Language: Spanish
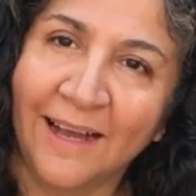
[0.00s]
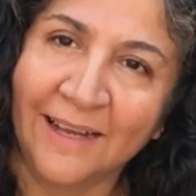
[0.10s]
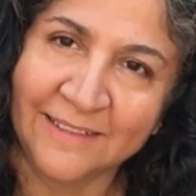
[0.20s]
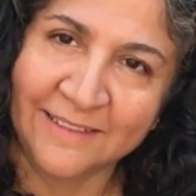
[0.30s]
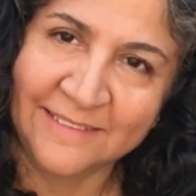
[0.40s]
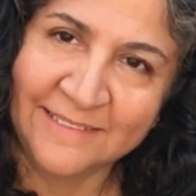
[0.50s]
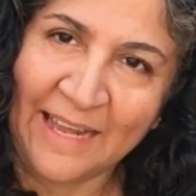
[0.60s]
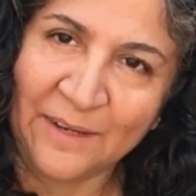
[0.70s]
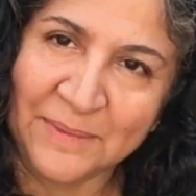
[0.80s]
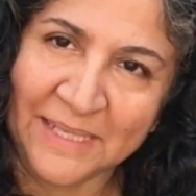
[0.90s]
Aquí
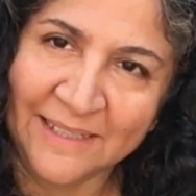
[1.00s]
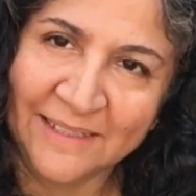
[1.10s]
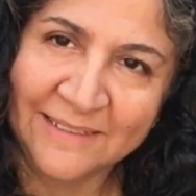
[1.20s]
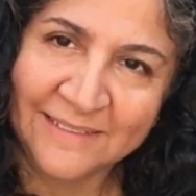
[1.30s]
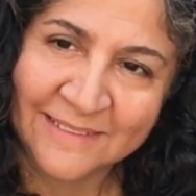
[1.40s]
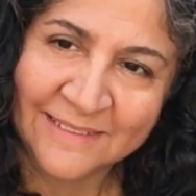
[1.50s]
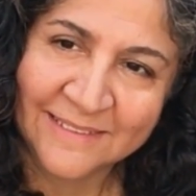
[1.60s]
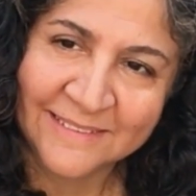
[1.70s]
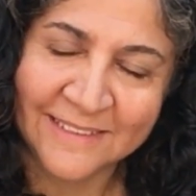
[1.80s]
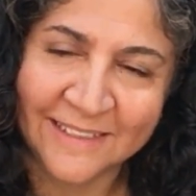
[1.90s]
están, mira.
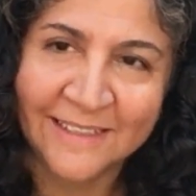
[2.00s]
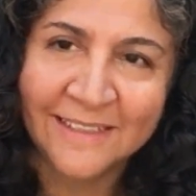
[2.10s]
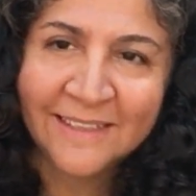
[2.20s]
¿Sí?